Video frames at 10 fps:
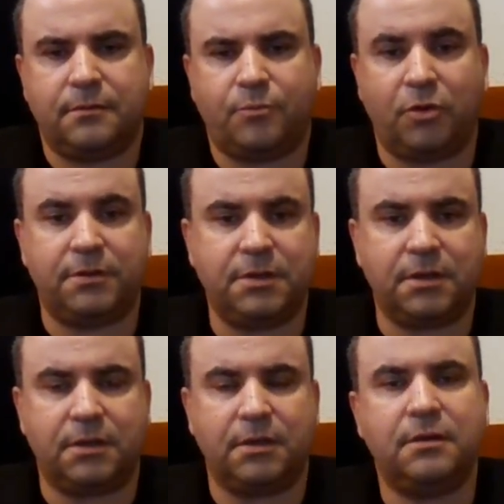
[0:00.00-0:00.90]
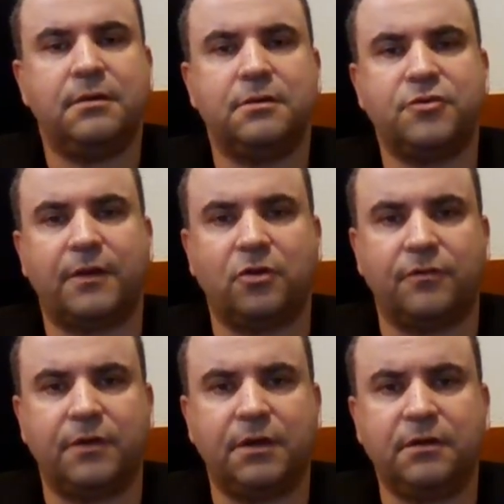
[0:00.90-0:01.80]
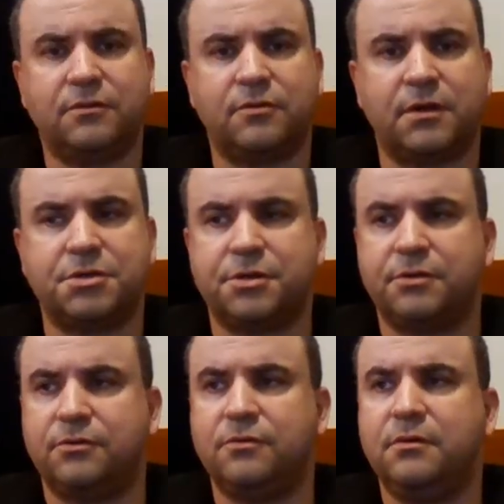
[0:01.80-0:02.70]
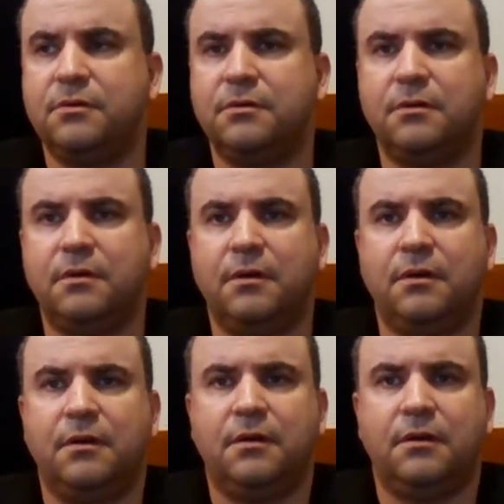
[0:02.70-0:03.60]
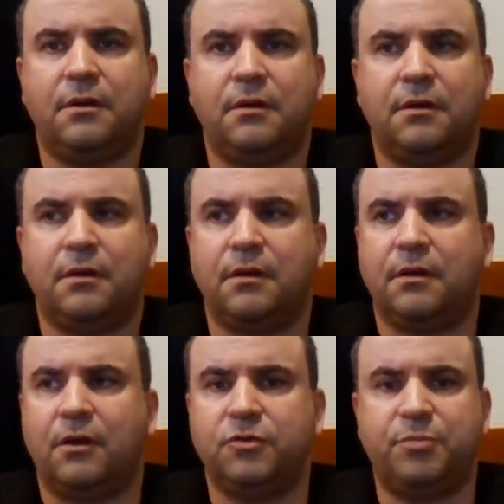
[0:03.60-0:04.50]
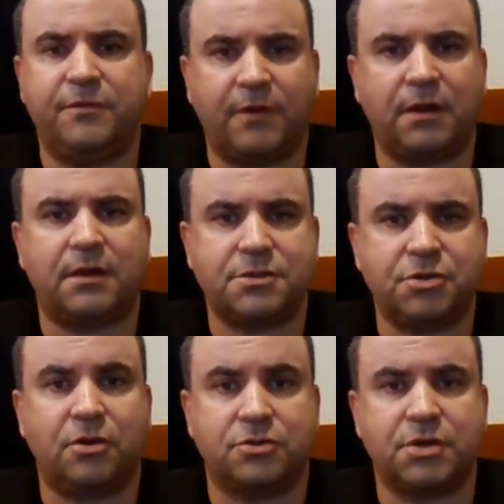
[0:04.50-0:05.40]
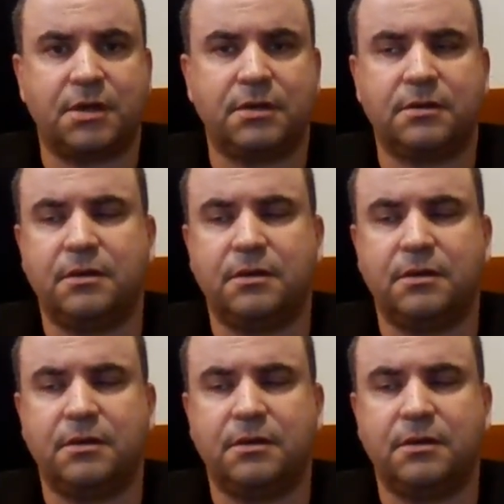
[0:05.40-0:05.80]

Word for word: polityki światowej, która się e, odbywa na naszych oczach.